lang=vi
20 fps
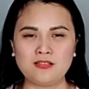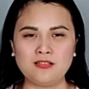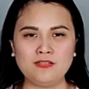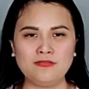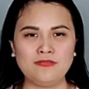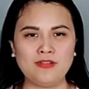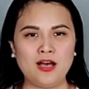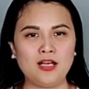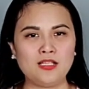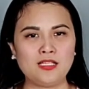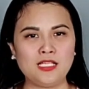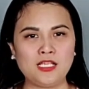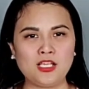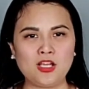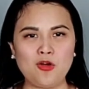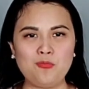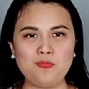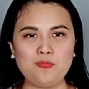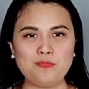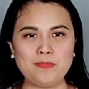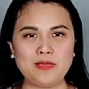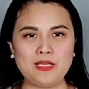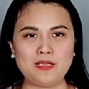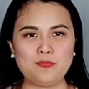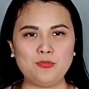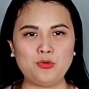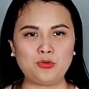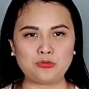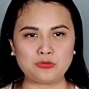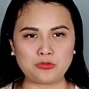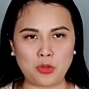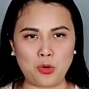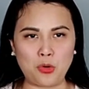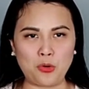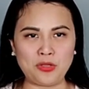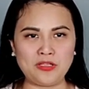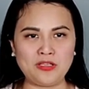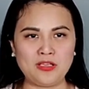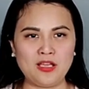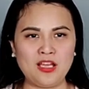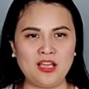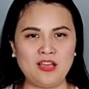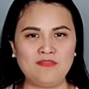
người vợ thì không bị buộc tội